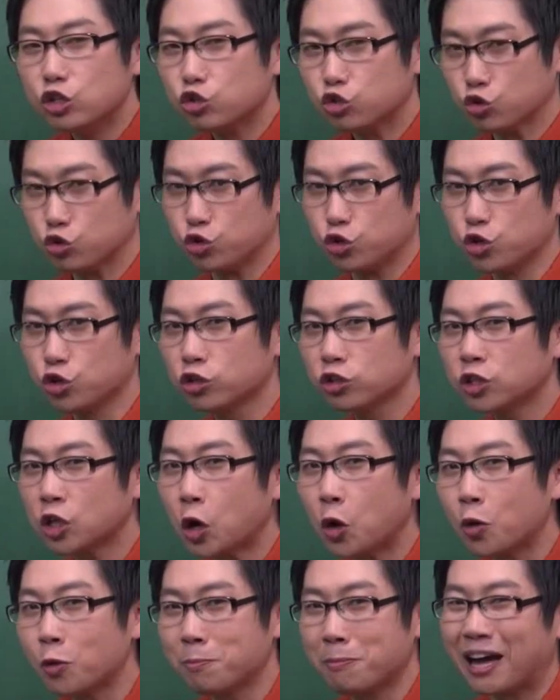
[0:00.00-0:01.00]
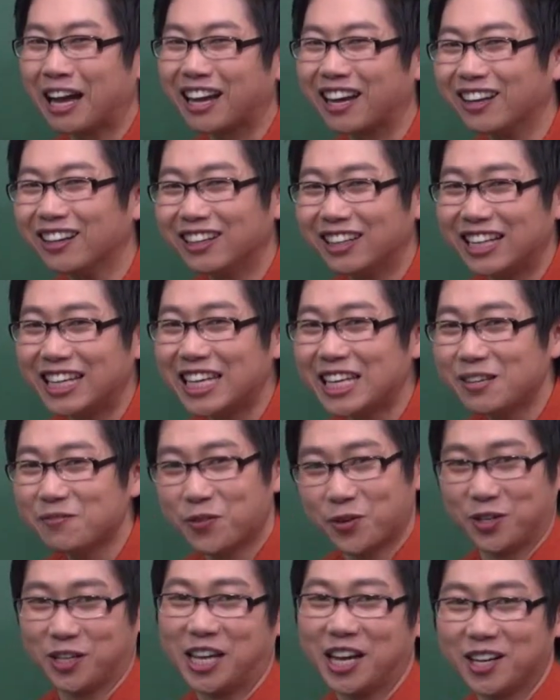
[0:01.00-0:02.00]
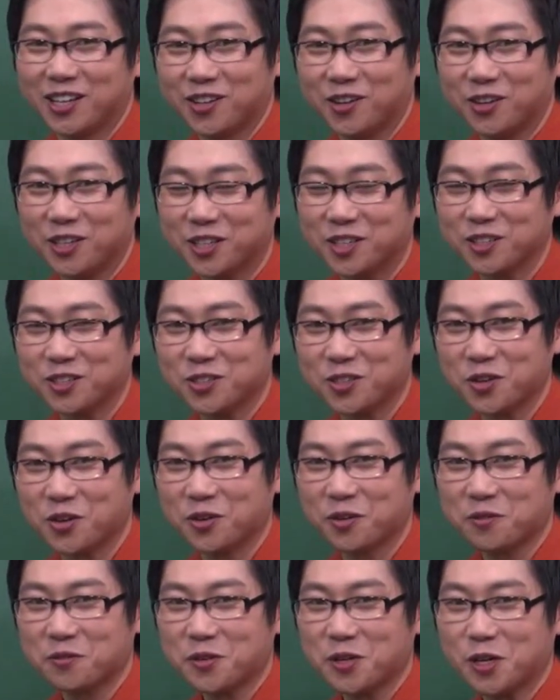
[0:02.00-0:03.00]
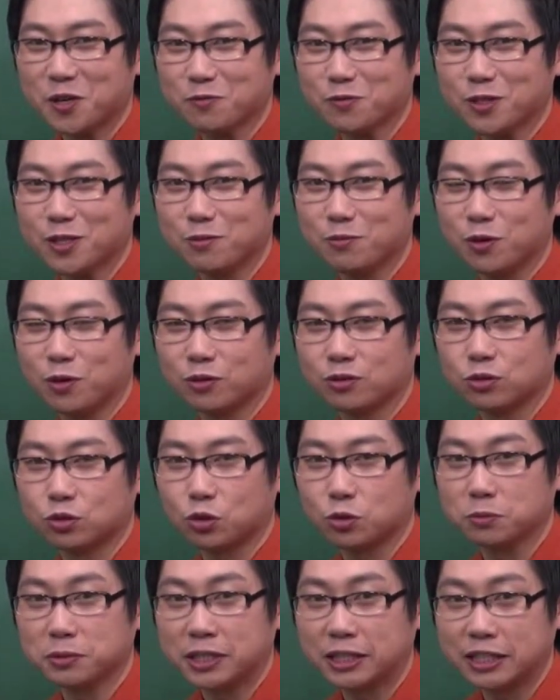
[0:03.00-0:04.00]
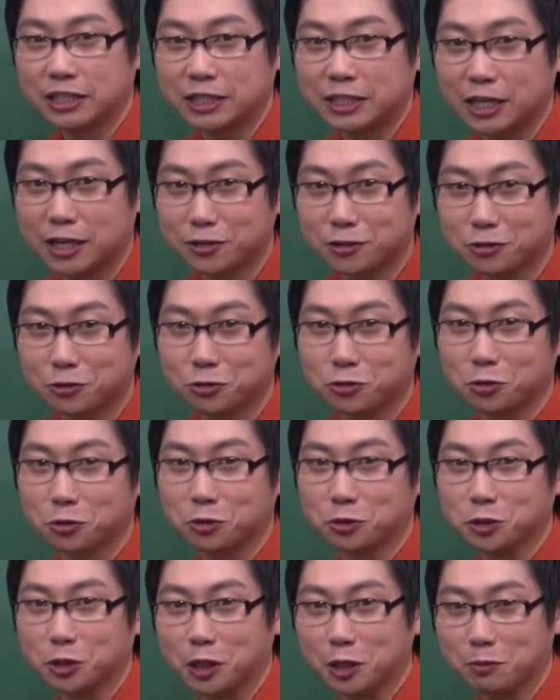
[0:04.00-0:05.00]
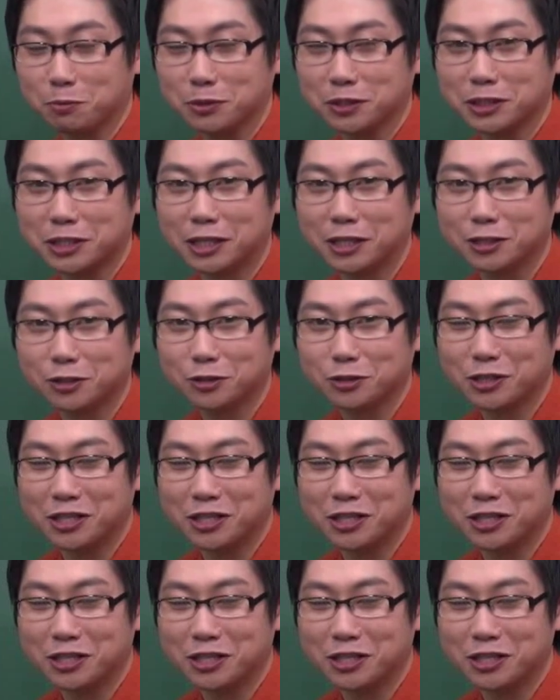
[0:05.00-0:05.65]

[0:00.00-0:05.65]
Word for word: Do you know m a a c 막걸리? 뭐 이렇게 하는 거 있거든요. 여러분들 뭐 조금 세대차가 있을 수도 있고 저랑 비슷한